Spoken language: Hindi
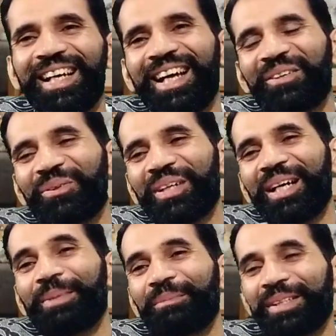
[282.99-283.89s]
हैक हो गया
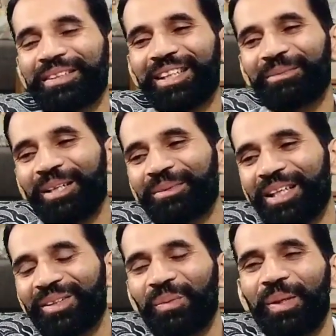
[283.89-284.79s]
है बड़े मज़े की बात
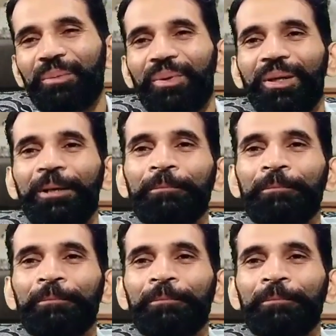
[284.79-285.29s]
बताता हूँ मैं आपको